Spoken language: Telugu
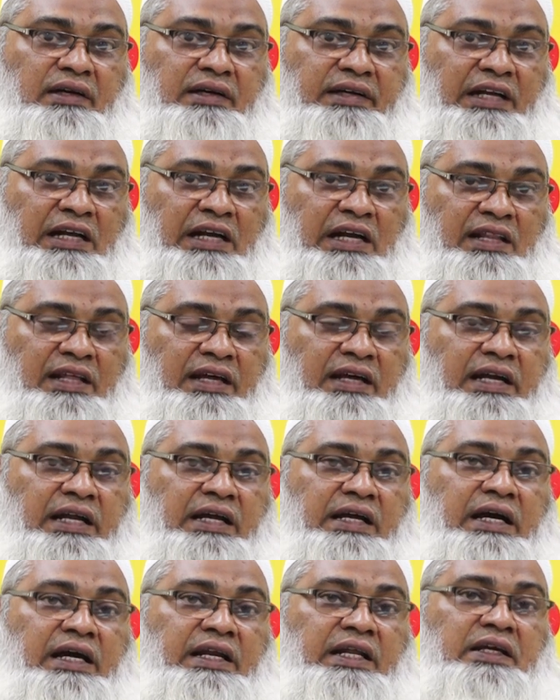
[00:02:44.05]
డీలర్ దగ్గర
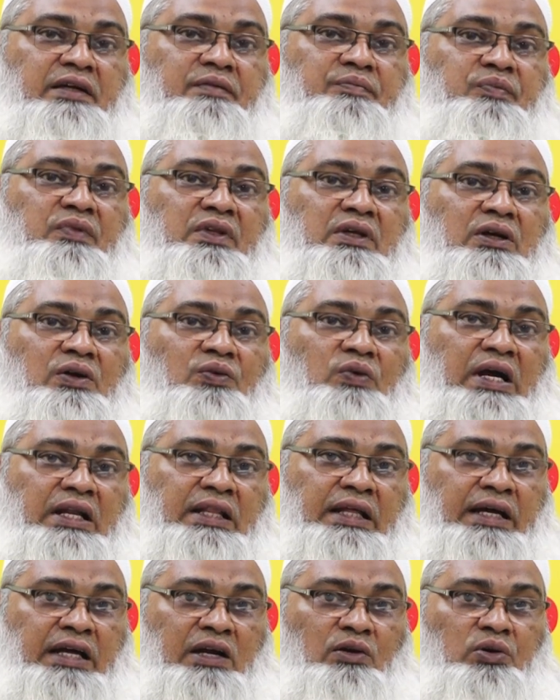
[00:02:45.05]
కానీ వారి
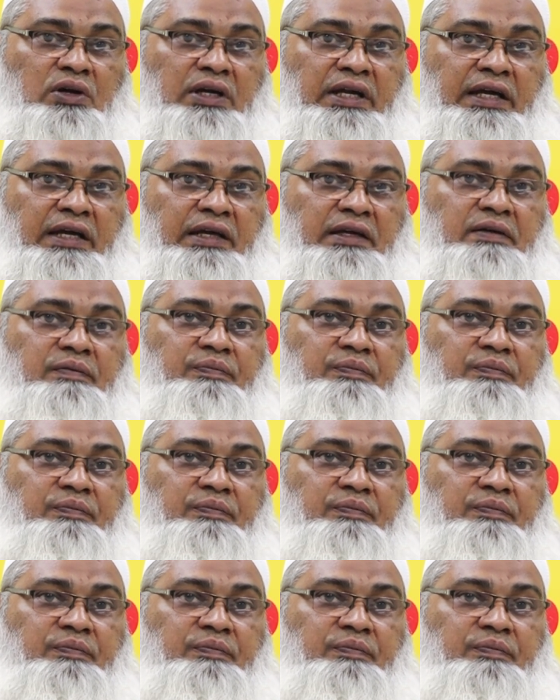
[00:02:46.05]
దగ్గర ఉండే